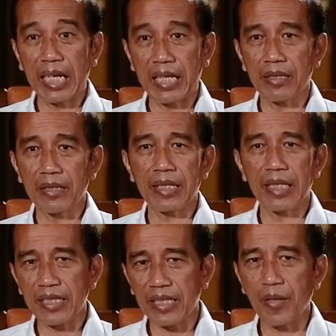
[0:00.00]
dan
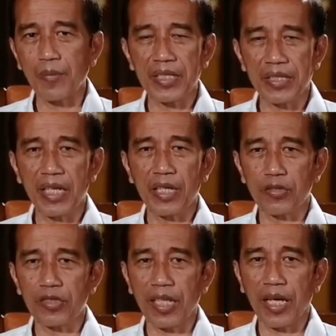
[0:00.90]
kita masih
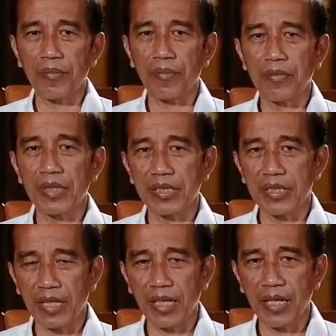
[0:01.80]
harus tetap
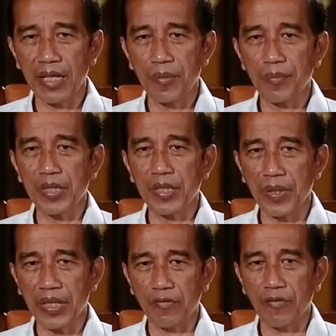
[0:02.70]
mencegah
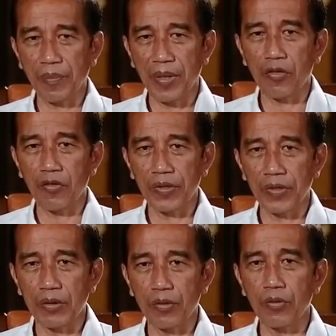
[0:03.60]
penyebaran wabah
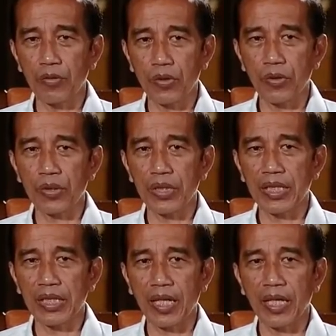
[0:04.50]
COVID untuk
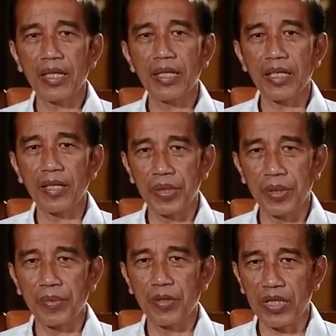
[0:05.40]
tidak
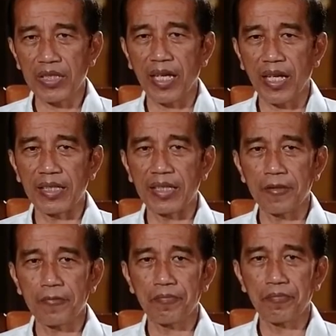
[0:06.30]
lebih meluas lagi.